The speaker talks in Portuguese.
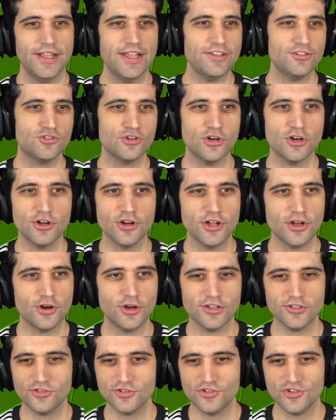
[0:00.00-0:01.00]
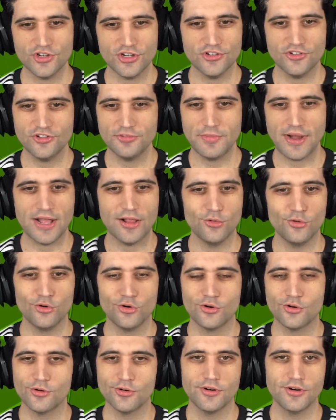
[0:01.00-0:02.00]
Esse jogo é um negócio de, de
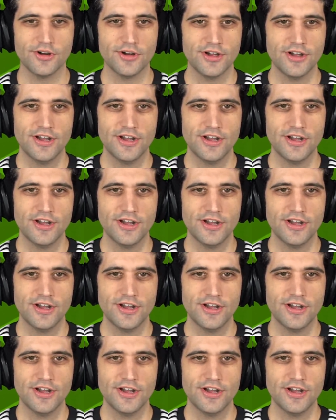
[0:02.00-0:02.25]
maluco.